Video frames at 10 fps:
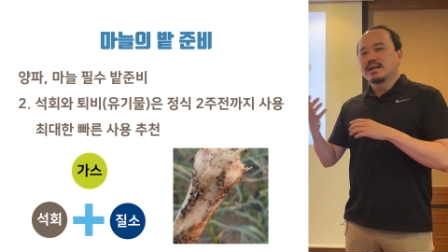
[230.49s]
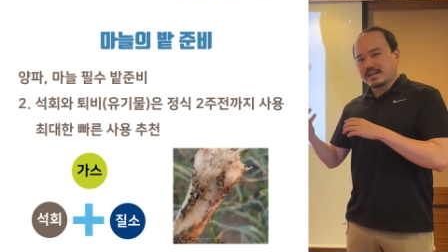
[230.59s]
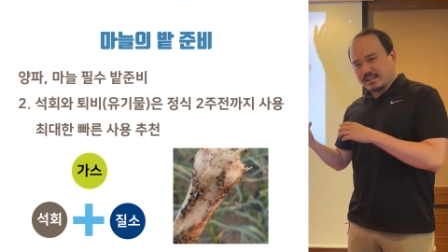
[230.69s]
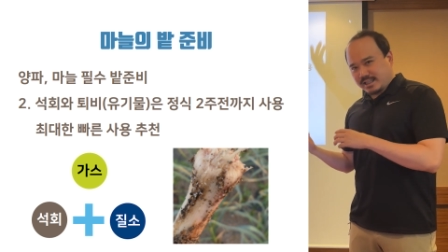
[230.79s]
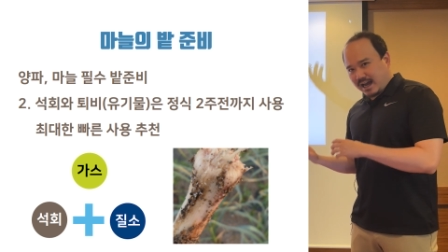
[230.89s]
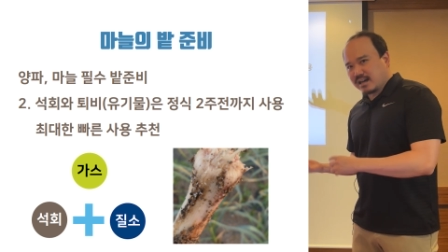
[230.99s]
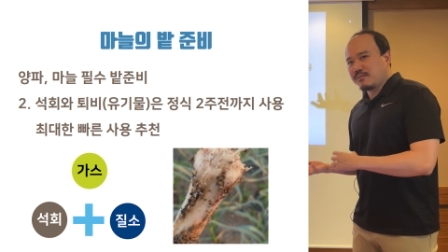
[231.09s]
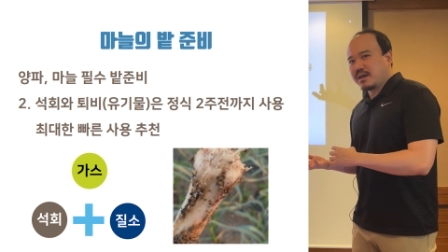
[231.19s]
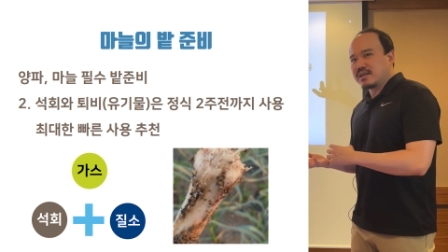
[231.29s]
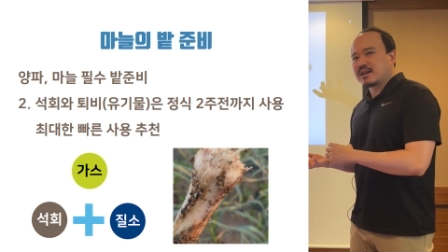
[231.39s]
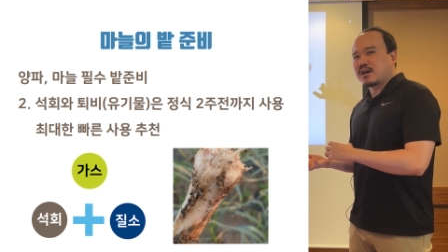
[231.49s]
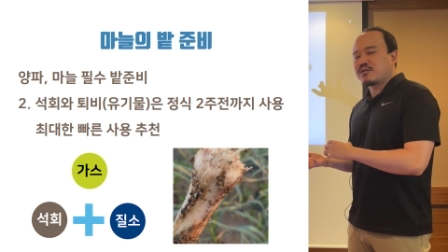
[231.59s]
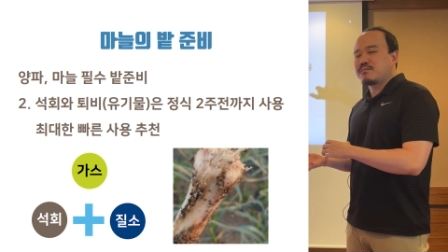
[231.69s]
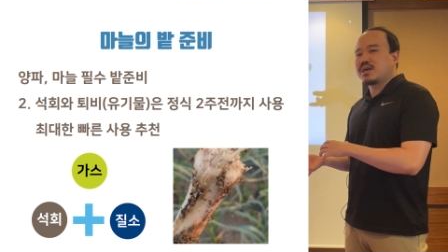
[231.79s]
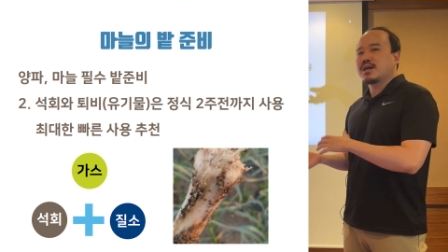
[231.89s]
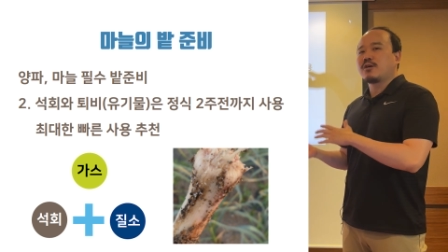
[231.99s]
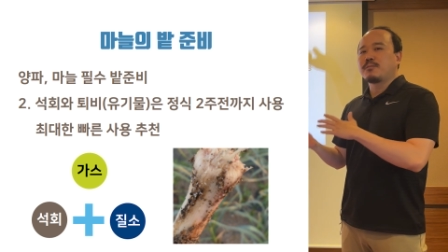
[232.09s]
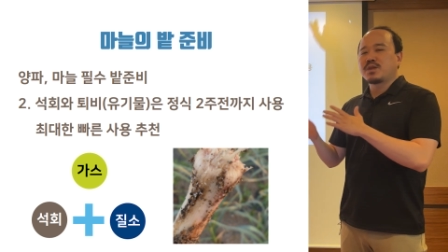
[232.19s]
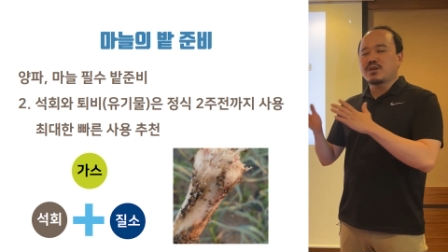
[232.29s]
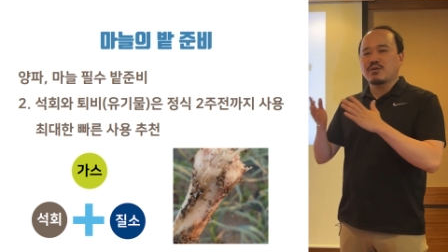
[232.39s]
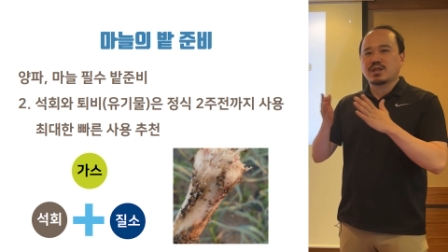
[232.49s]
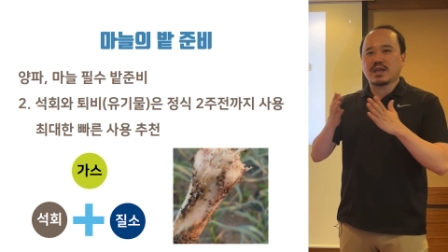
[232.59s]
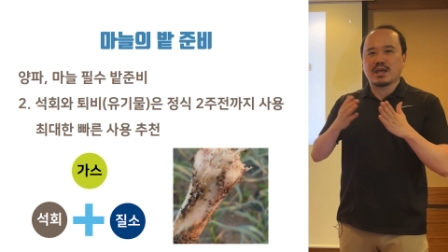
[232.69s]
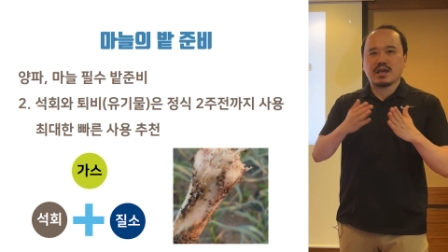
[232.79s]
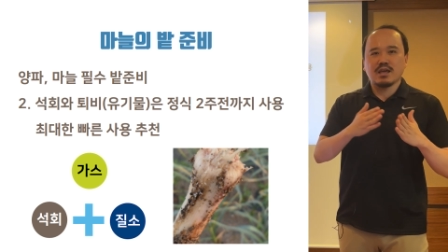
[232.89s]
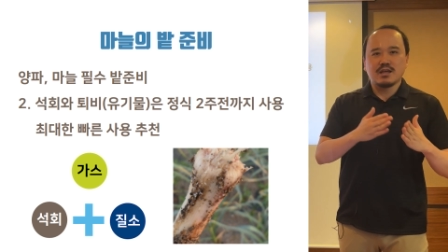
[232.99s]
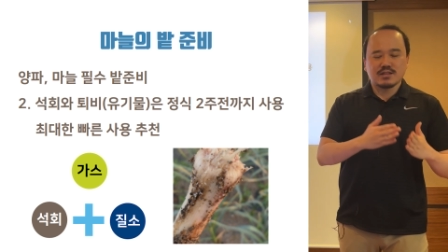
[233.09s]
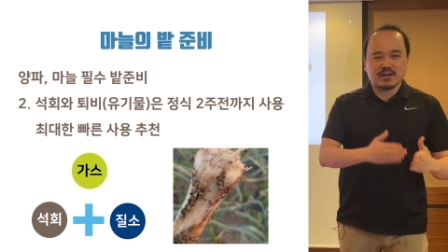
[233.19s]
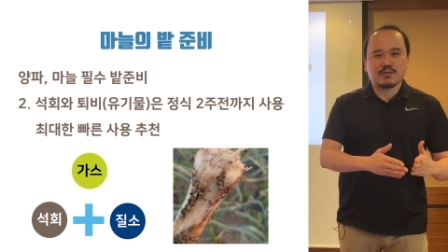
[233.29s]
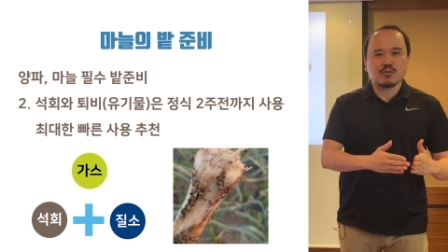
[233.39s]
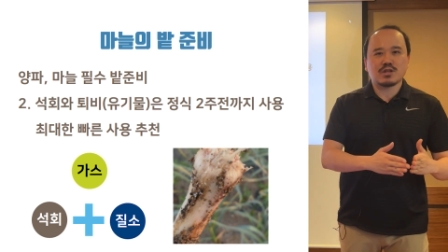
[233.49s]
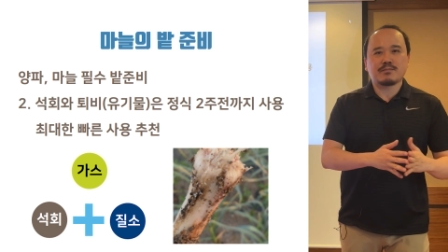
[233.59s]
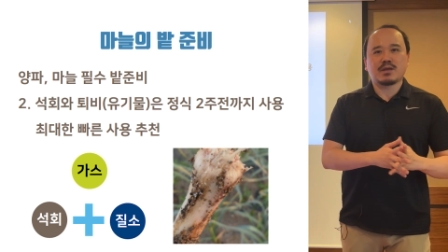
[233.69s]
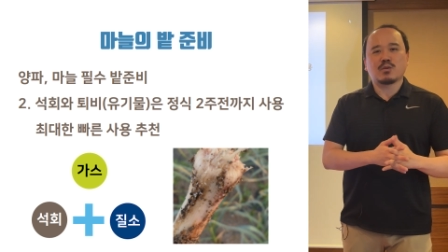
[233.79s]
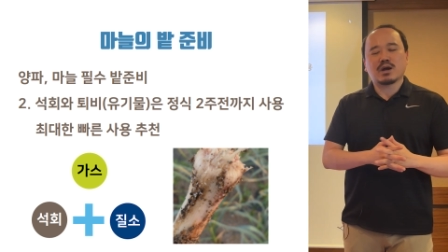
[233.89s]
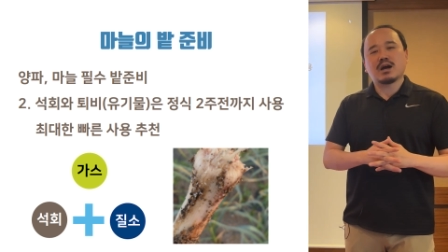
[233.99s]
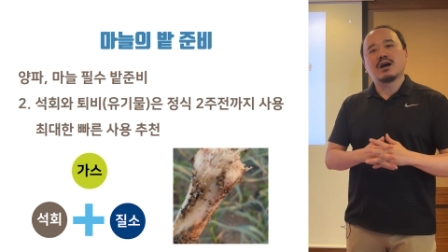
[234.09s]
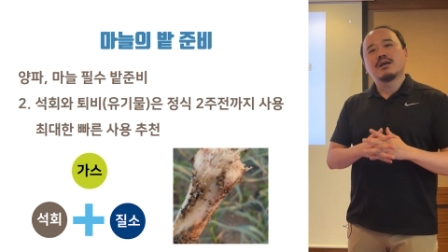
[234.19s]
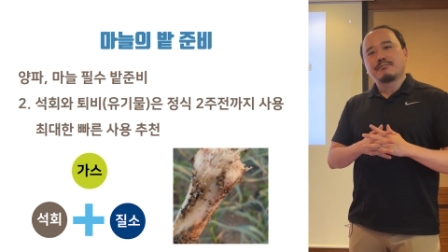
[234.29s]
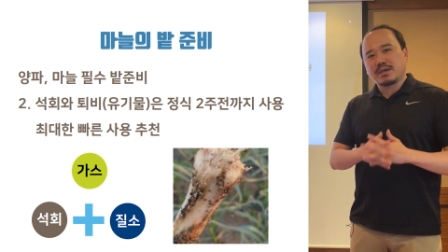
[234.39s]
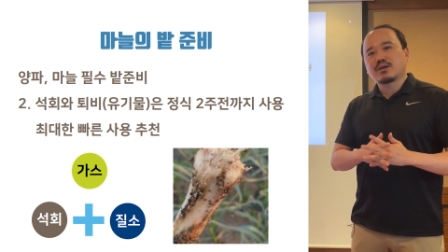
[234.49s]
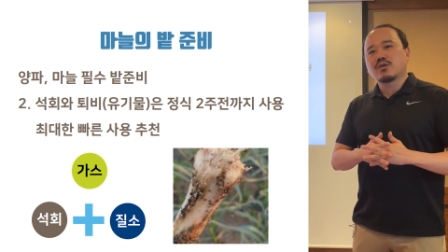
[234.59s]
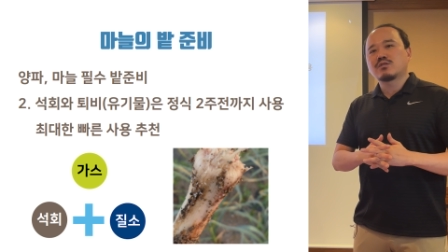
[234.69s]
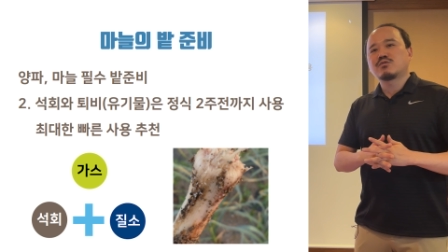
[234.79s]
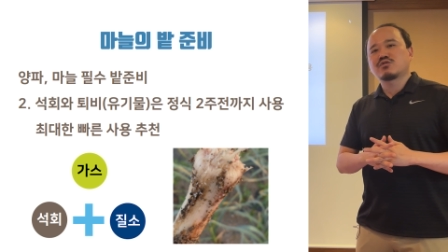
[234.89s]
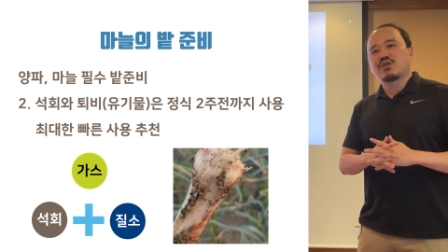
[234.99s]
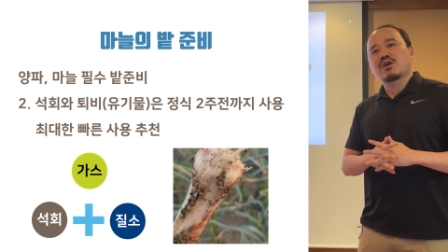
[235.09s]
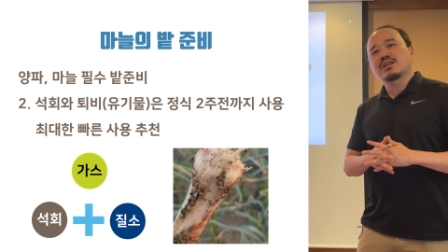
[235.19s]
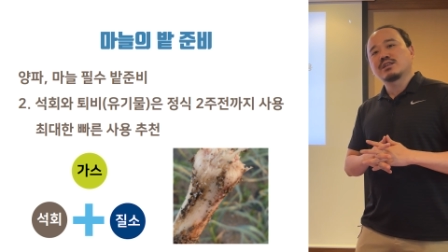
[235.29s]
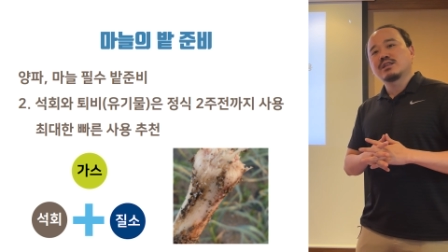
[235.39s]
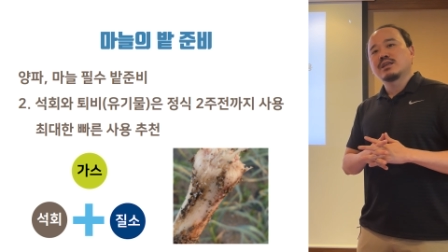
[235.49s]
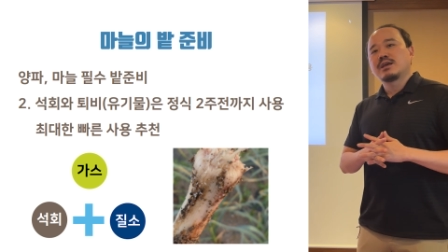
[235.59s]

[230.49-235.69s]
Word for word: 그 다음에 이제 가스 피해가 없는 형태의 질소질 비료가 밑거름으로 들어가는